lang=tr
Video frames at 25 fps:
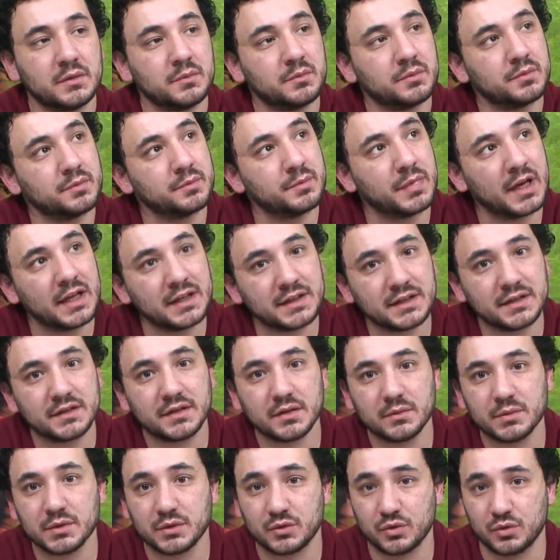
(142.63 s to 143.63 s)
Hani
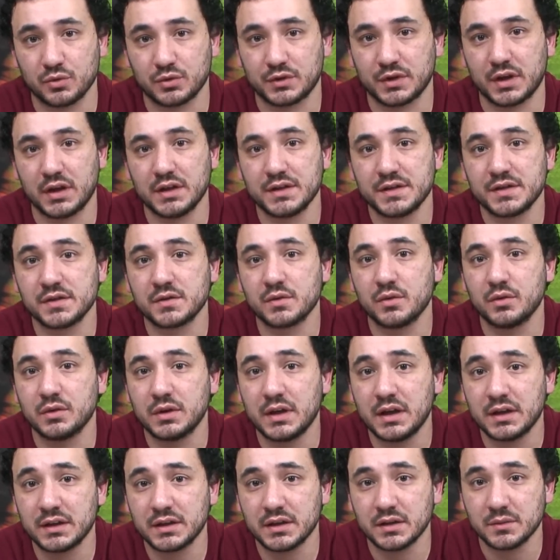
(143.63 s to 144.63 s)
belki tabii çok talihsiz
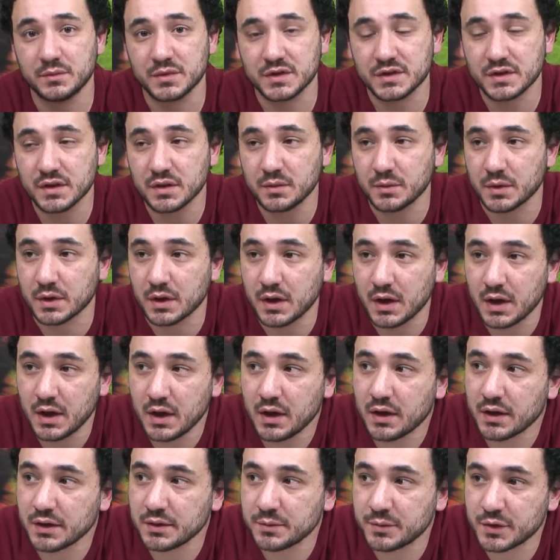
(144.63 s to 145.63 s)
goller de yemiştir ama
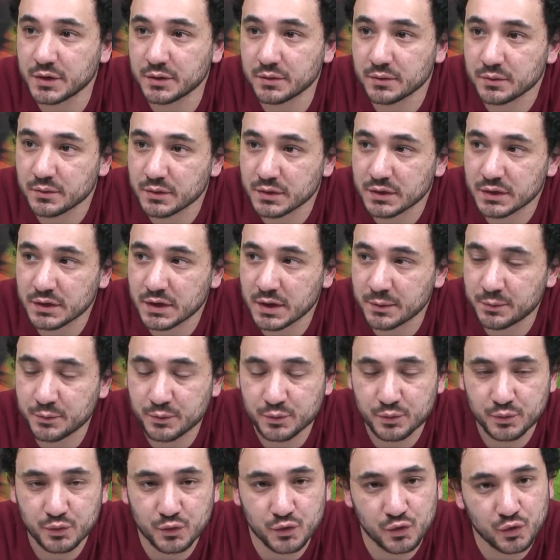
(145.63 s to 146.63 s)
hani bir e, hep
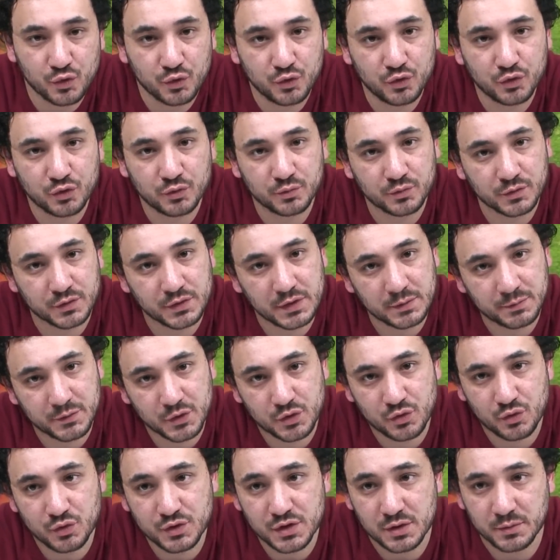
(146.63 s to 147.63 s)
söylüyorum
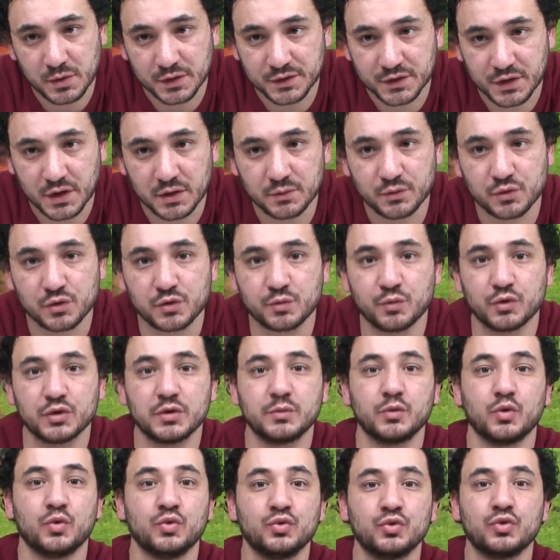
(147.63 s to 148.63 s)
deyip de söyleyeceğim. Yani
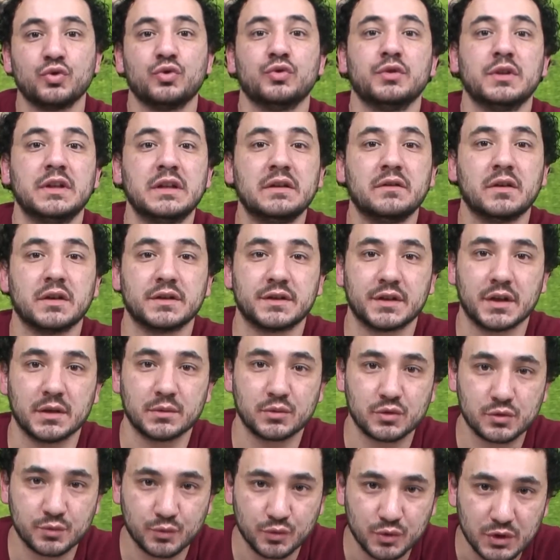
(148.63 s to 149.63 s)
Trabzonspor'da bir onur örneği var.
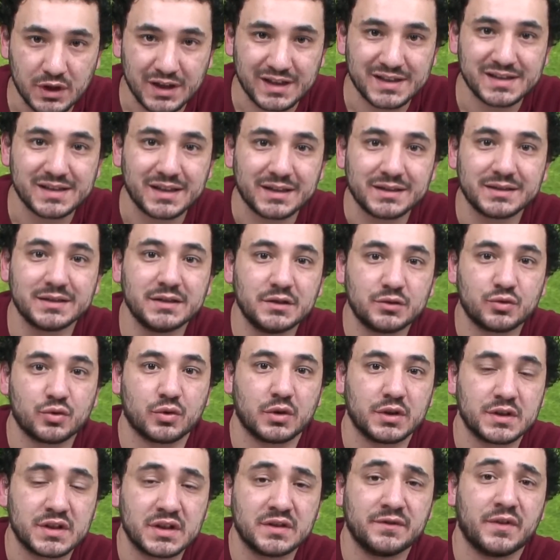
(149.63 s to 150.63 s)
Trabzonspor'un kazandığı,
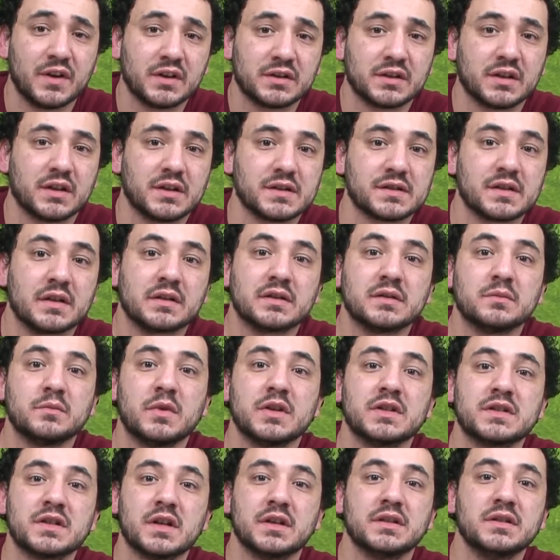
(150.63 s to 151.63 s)
çok açık farkta kazandığı
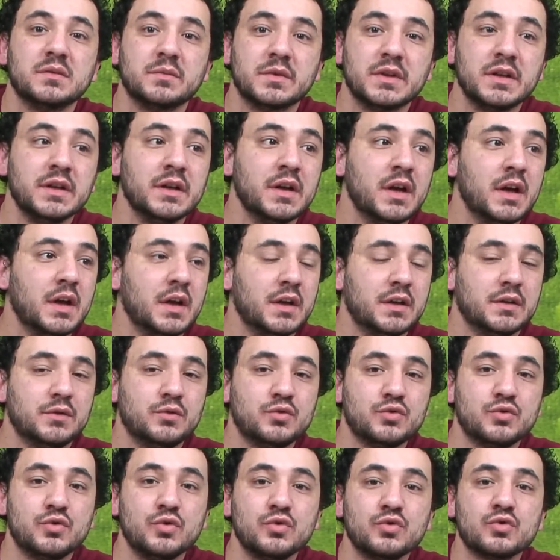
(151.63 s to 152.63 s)
maçlarda bile
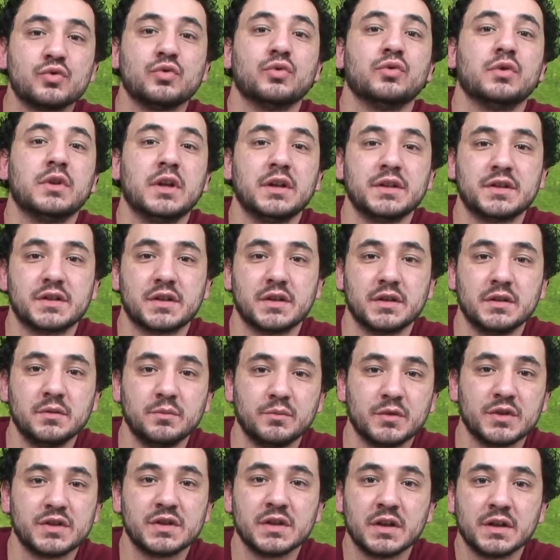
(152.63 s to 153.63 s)
%100 goller
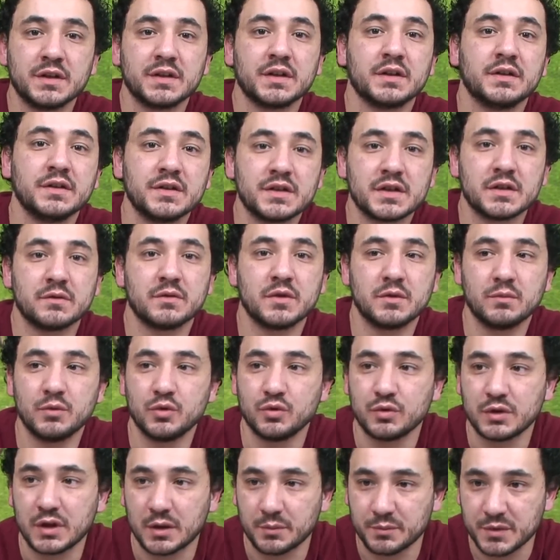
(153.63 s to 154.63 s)
çıkarıp maçın kaderini
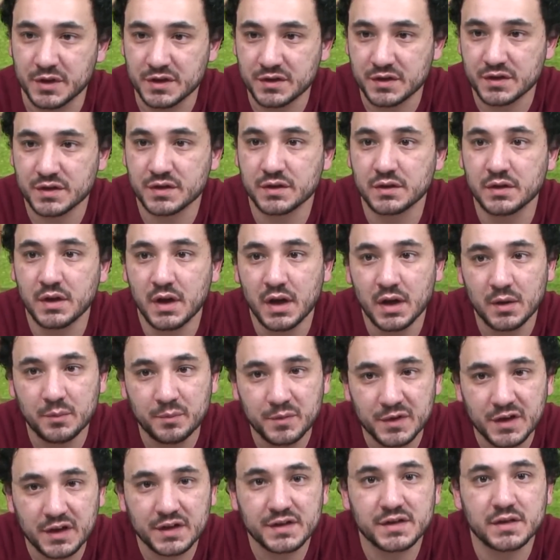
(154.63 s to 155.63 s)
çevirebiliyor. Yani Beşiktaş'ın
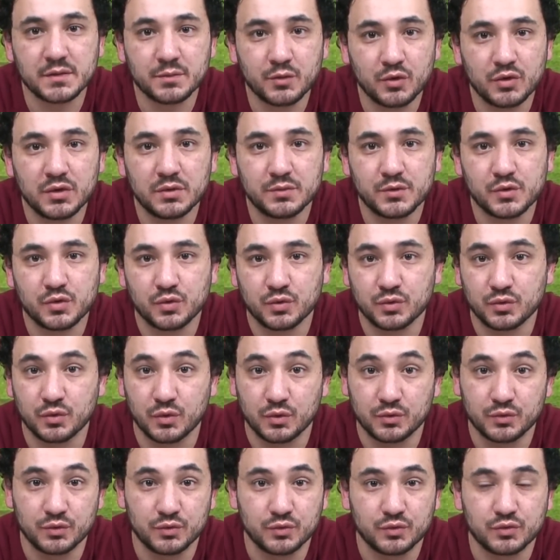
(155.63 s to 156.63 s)
biraz da böyle bir
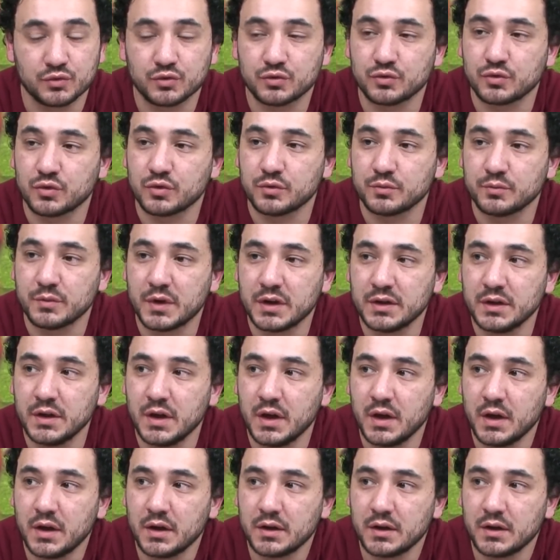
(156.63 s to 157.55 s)
sorunu olduğunu düşünüyorum ben.